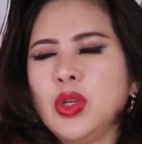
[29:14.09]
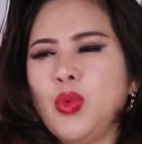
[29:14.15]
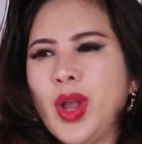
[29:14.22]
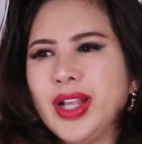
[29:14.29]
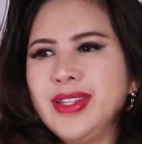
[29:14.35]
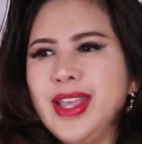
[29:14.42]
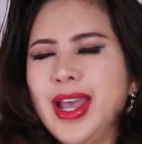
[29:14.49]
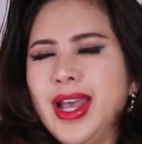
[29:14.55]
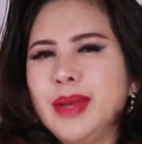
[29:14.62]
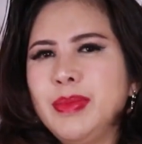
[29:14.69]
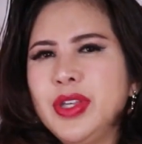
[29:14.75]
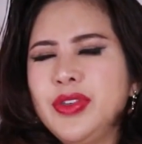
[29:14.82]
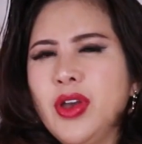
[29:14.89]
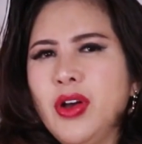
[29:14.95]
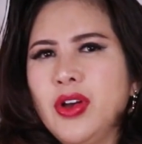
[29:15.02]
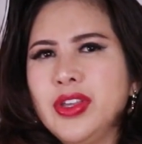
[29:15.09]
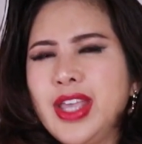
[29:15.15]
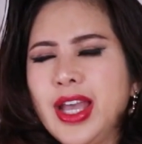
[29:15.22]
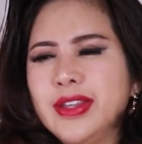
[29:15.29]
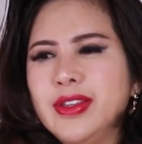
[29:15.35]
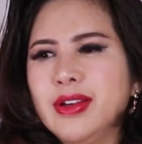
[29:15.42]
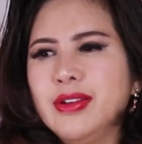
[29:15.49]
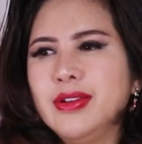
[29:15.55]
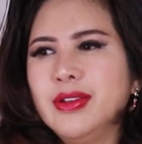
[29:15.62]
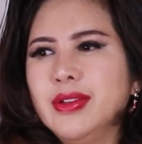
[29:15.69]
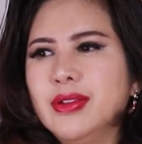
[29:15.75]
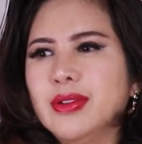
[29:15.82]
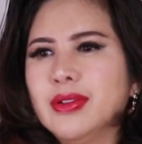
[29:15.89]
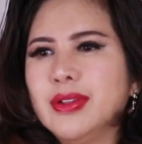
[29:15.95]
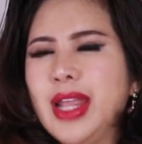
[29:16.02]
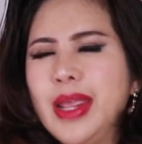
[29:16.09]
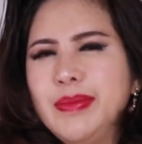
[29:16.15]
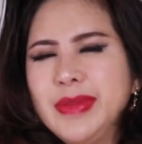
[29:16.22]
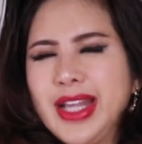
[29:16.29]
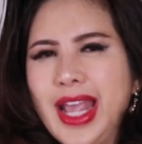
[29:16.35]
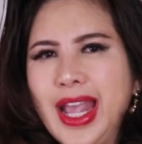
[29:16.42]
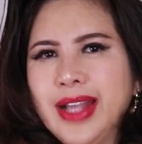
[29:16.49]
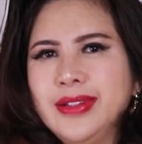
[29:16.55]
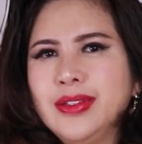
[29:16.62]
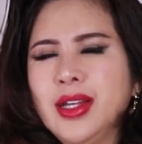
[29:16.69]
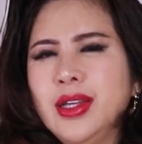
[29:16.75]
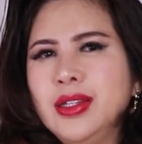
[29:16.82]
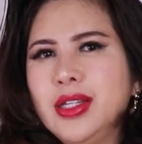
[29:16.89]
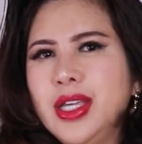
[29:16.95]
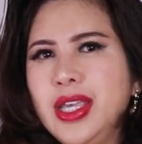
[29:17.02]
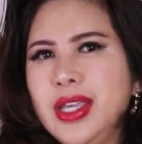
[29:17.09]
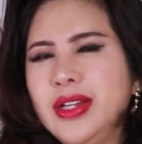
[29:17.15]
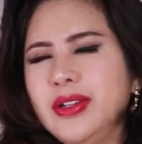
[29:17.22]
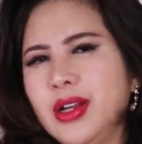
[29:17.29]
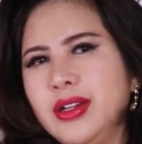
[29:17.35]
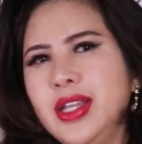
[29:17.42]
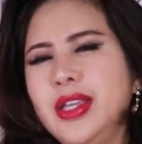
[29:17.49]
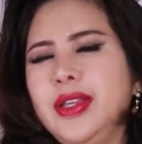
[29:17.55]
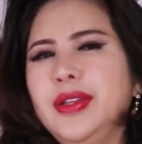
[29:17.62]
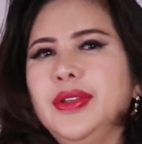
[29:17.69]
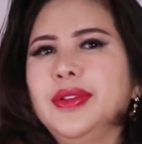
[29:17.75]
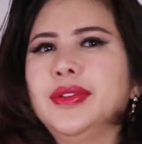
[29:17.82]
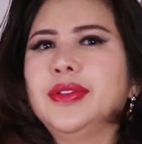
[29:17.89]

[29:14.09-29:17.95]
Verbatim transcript: thì quản gia mới cho gia nhân đem cán tới khiêng nó đi